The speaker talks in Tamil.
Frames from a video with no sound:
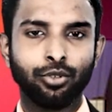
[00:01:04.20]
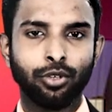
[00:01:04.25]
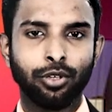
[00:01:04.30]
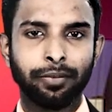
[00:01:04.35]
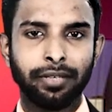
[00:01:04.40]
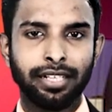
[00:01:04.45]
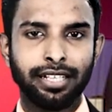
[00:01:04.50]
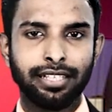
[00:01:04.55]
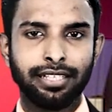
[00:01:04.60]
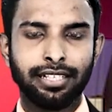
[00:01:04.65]

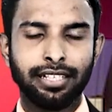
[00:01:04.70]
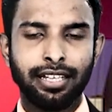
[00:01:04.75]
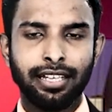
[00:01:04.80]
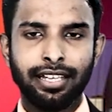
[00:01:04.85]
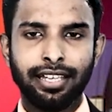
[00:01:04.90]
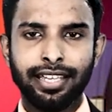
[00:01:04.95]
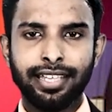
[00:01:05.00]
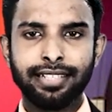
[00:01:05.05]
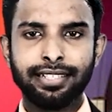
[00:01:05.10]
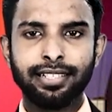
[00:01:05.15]
கூறவில்லை
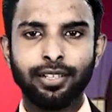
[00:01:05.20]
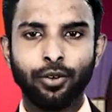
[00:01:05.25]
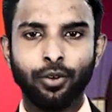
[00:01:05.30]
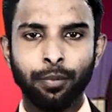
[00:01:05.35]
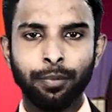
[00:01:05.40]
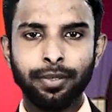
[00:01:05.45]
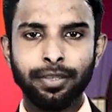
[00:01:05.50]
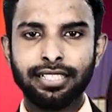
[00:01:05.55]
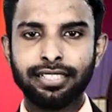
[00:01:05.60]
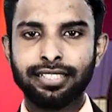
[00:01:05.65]
இந்த
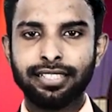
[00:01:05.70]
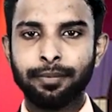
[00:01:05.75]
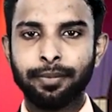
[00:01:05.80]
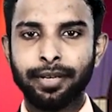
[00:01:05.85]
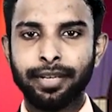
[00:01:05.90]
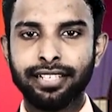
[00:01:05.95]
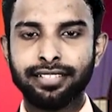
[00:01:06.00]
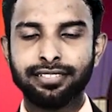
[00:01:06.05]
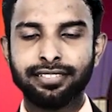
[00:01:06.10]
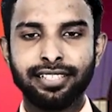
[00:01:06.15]

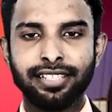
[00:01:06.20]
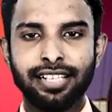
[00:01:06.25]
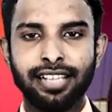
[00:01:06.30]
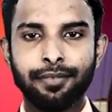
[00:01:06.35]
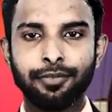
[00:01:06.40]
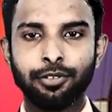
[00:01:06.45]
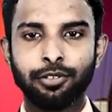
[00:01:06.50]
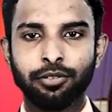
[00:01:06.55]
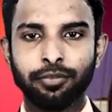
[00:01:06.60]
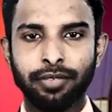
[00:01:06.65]
ஒப்பந்தத்தின்படி
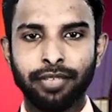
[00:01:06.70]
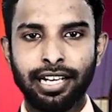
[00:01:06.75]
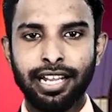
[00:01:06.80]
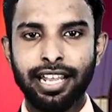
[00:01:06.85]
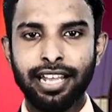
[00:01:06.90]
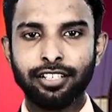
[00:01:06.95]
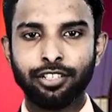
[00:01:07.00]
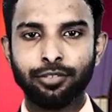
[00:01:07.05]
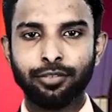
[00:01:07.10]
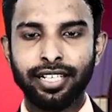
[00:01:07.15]
சீனாவுக்கும்
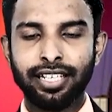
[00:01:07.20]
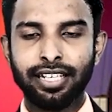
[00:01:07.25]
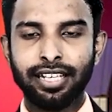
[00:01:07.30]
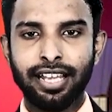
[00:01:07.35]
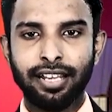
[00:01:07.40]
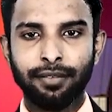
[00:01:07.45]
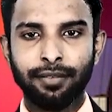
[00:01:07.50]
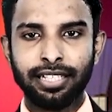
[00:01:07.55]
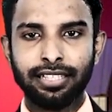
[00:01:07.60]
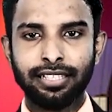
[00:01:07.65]
ஈரானுக்கும்
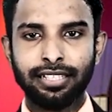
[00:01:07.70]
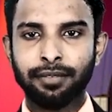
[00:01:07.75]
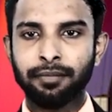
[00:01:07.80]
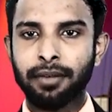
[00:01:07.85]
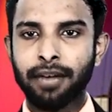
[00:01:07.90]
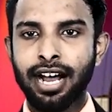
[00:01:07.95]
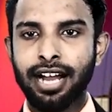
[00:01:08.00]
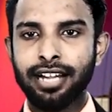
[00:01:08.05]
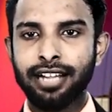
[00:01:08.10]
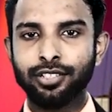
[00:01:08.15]
இடையிலான
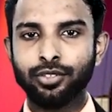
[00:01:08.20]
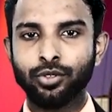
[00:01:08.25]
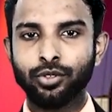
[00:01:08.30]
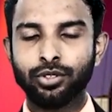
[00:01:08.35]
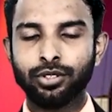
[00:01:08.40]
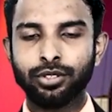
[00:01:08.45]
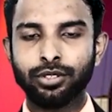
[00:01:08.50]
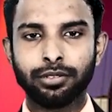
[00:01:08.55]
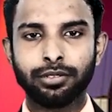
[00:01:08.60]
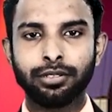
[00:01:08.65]
வர்த்தகம் ஆண்டு
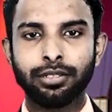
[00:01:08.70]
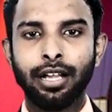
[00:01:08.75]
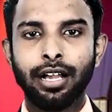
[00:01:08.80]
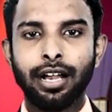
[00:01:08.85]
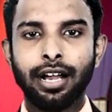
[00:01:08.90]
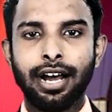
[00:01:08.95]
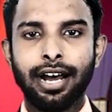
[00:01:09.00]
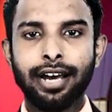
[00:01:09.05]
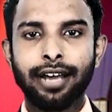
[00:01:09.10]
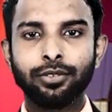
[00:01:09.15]
ஒன்றுக்கு
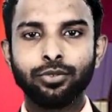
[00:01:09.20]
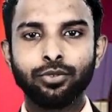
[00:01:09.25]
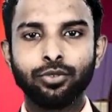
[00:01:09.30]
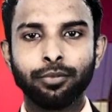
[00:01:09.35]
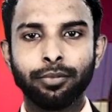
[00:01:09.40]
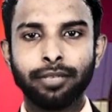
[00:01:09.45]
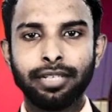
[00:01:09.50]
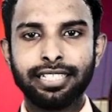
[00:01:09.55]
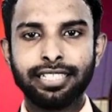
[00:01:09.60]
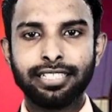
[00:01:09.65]

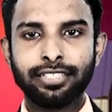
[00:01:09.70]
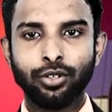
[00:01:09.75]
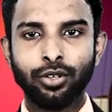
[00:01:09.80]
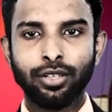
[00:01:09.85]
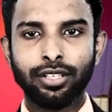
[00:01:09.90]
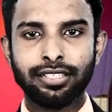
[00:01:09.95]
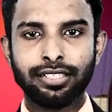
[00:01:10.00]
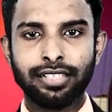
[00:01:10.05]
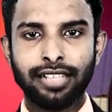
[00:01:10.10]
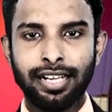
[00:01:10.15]
அறுநூறு பில்லியன்
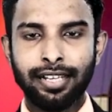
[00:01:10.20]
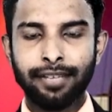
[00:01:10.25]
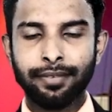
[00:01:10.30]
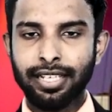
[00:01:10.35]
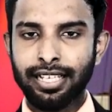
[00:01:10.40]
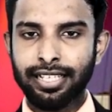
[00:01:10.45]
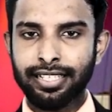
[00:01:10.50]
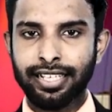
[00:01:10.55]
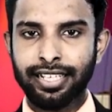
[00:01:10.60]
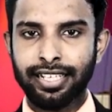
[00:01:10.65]
டாலர் என்ற
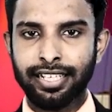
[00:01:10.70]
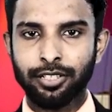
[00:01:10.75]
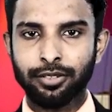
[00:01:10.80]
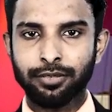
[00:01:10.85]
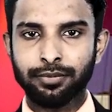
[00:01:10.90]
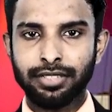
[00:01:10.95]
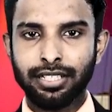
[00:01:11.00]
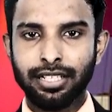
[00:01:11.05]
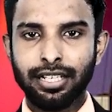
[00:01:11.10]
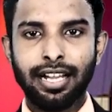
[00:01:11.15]
அளவில்
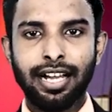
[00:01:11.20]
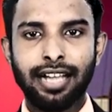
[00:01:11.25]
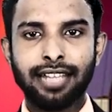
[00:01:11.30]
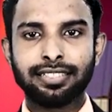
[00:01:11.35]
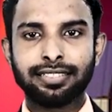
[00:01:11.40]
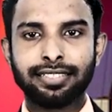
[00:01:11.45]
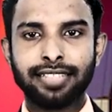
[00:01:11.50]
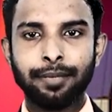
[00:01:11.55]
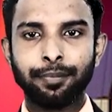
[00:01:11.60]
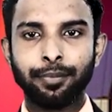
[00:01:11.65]
அதிகரிக்கும்
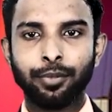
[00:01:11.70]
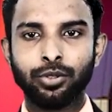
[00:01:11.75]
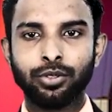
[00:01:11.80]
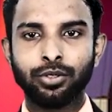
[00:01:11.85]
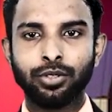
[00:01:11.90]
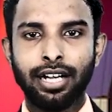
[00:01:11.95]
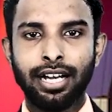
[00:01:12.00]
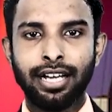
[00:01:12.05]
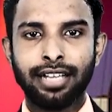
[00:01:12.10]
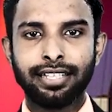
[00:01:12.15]
அது
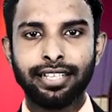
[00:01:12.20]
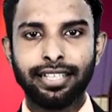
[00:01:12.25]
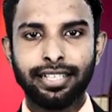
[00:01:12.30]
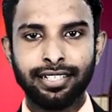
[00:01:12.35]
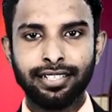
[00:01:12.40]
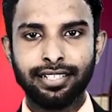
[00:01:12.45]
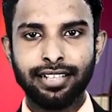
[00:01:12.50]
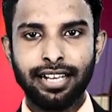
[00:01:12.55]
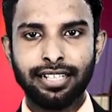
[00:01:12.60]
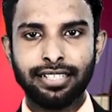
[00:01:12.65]
தற்போது அந்த
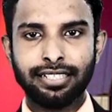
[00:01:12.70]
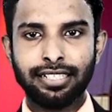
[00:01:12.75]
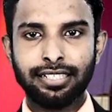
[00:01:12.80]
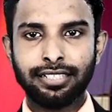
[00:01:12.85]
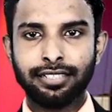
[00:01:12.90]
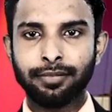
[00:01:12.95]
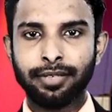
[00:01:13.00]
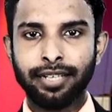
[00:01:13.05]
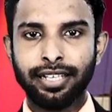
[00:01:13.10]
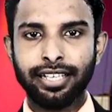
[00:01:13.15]
இரு
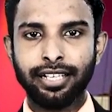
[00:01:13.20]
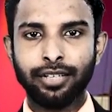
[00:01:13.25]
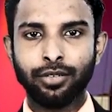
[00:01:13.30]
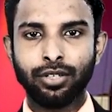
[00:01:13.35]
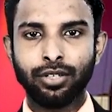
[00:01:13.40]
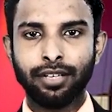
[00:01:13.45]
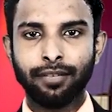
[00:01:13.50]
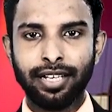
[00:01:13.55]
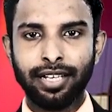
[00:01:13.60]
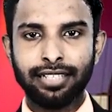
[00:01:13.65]
நாடுகளுக்கும் இடையே
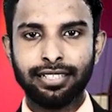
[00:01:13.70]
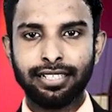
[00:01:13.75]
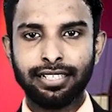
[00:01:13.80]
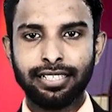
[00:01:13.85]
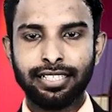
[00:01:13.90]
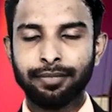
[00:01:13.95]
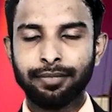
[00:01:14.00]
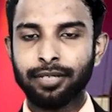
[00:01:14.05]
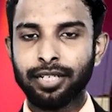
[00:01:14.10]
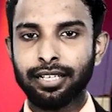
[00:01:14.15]
உள்ள
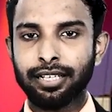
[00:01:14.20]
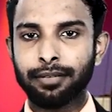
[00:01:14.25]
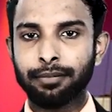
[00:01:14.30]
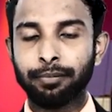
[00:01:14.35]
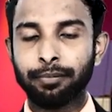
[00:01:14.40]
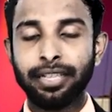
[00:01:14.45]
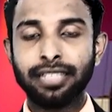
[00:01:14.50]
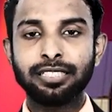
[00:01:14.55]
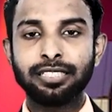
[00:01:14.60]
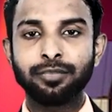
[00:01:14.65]
வர்த்தகத்தை விட
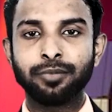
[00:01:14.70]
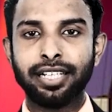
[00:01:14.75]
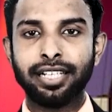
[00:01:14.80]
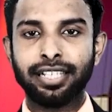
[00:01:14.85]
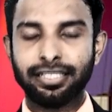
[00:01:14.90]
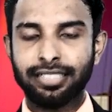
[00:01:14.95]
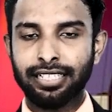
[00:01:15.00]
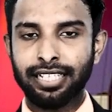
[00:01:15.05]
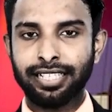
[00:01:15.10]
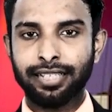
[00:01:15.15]
பத்து
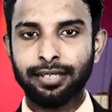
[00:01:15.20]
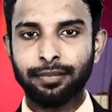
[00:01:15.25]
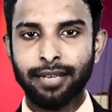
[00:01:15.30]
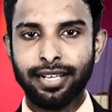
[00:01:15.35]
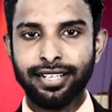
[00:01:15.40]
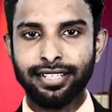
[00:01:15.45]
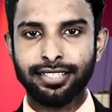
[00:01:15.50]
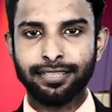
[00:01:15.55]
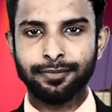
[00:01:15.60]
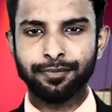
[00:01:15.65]
மடங்கு
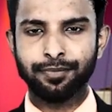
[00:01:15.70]
அதிகமானது